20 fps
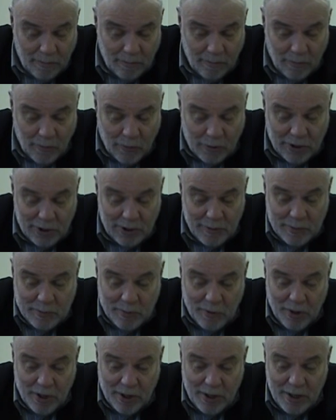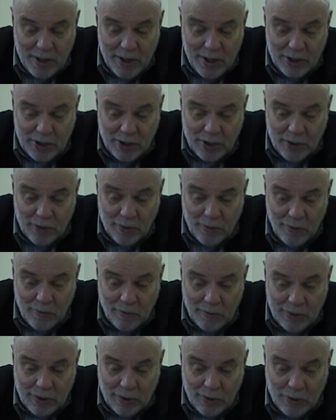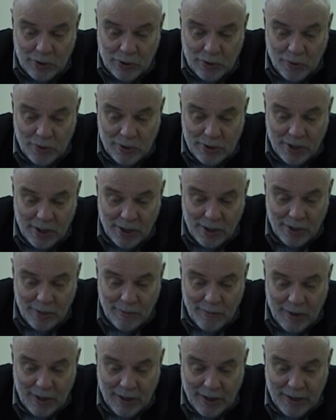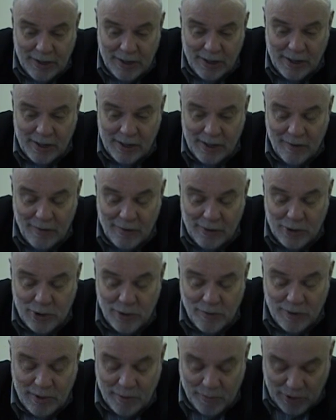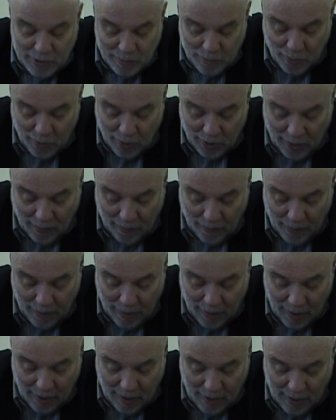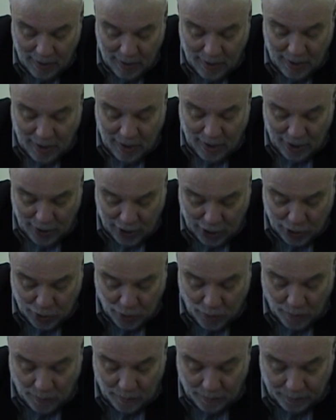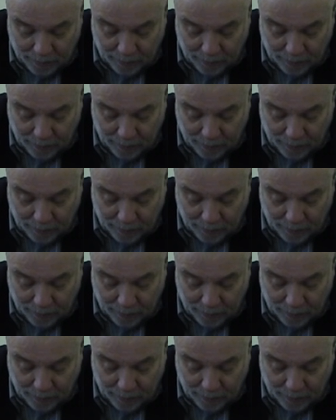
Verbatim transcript: Можно с ним спорить, конечно, но вот то, что он сделал великое дело для философии, это бесспорно. Хорошо.